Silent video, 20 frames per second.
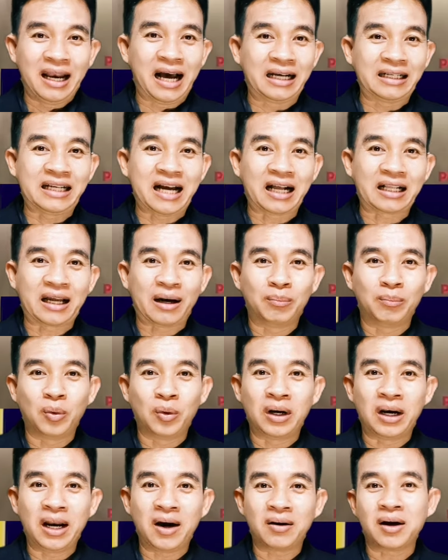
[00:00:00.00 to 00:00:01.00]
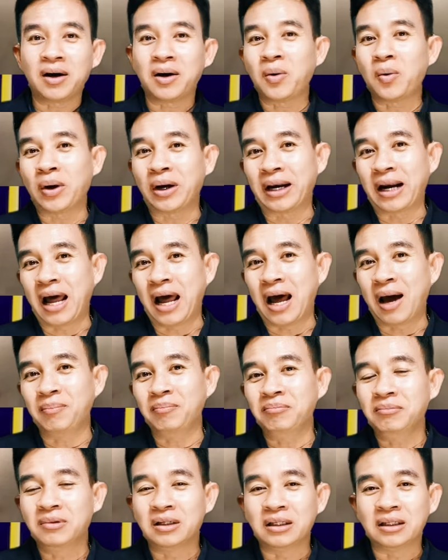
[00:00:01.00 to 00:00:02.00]
หลังจากทำบุญแล้วก็กวด
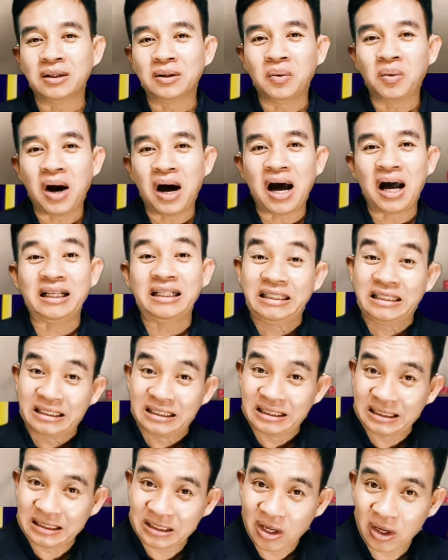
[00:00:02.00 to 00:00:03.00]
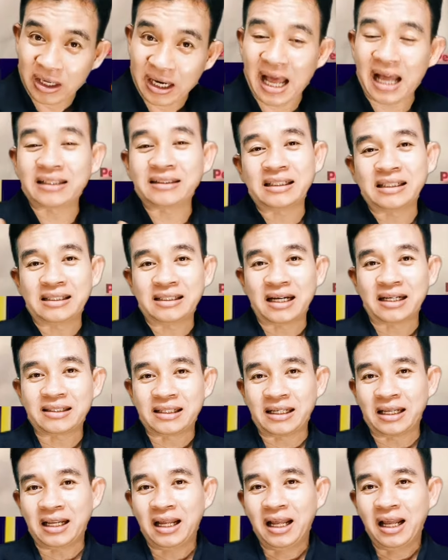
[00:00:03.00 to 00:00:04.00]
น้ำหรือว่ายืนต่อหน้าสิ่งศัก
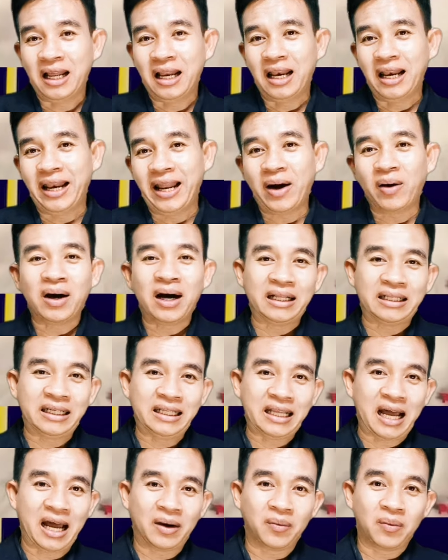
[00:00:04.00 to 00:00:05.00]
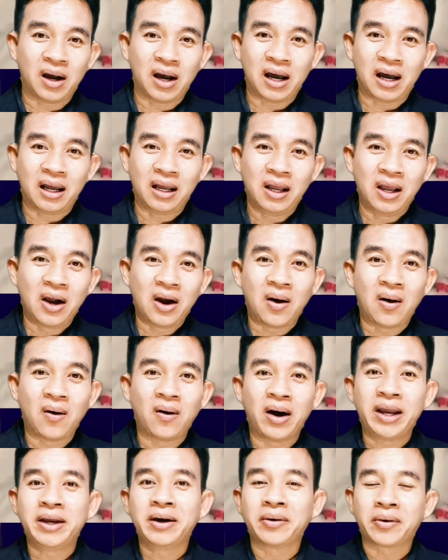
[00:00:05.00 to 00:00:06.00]
ดิ์สิทธิ์แล้วก็อธิษฐานว่า ข
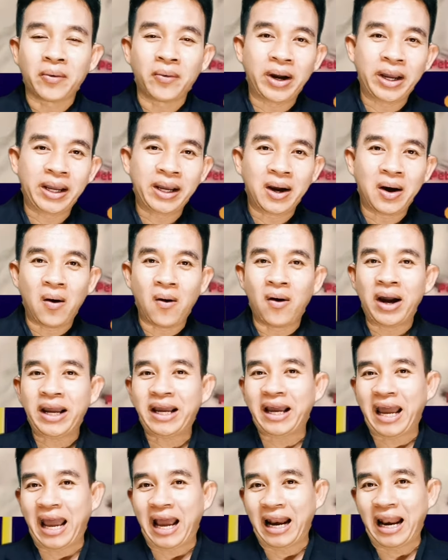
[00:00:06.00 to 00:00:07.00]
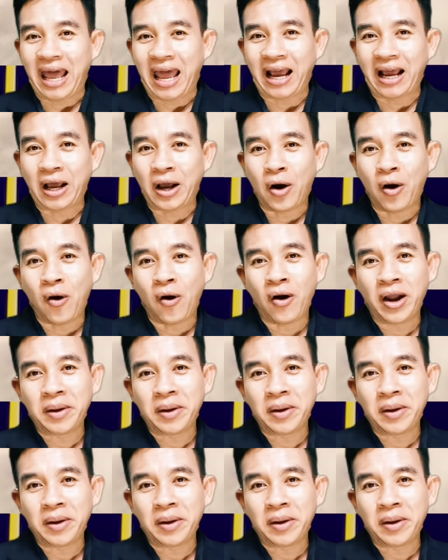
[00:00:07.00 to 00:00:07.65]
อให้รวย ขอให้แข็งแรง ขอ